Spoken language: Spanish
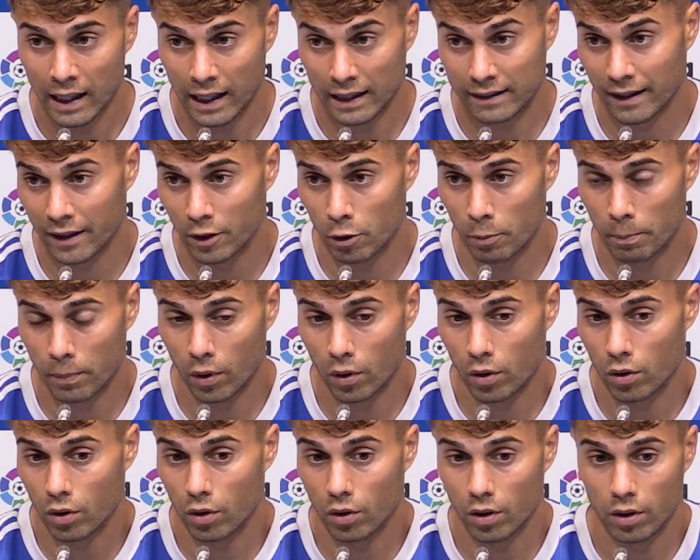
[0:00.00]
está ahí un
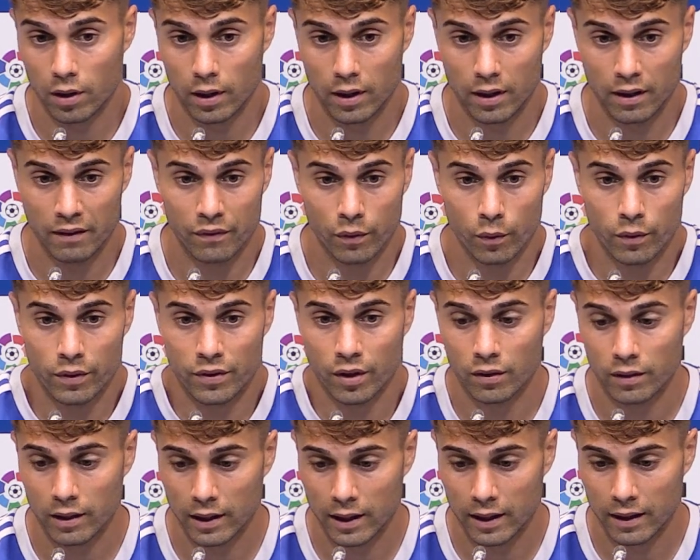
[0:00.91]
poco en
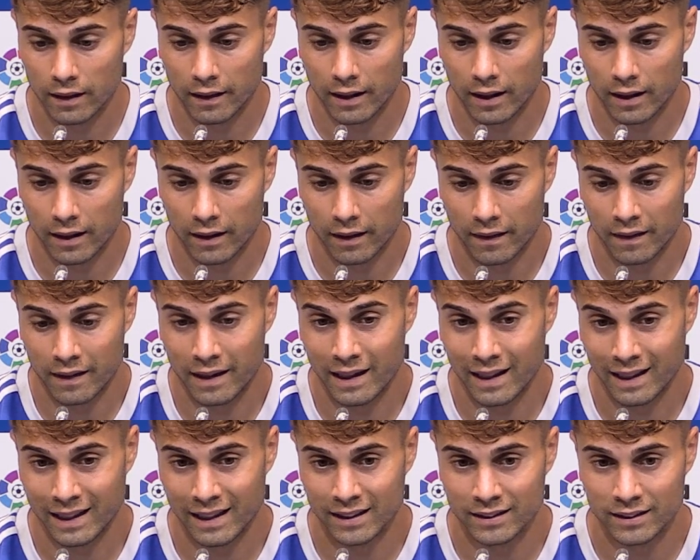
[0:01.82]
función de
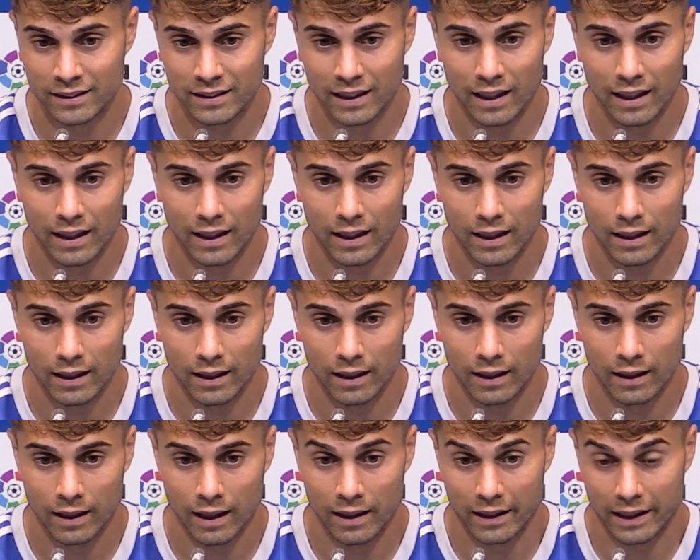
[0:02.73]
de quién sea
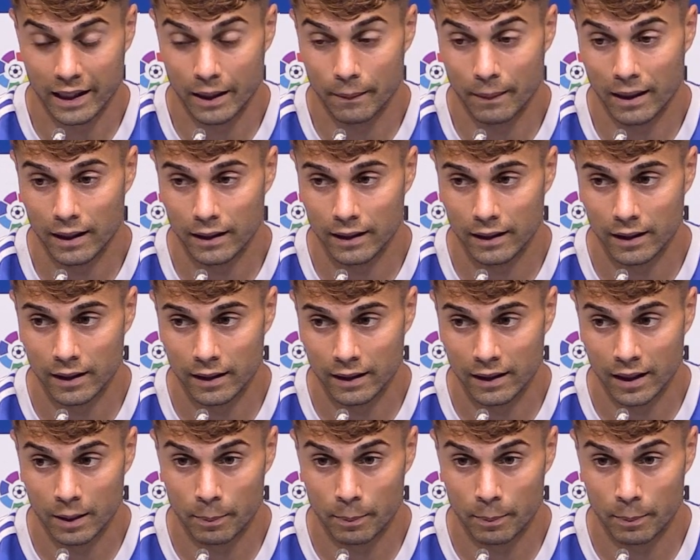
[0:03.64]
el, rival y,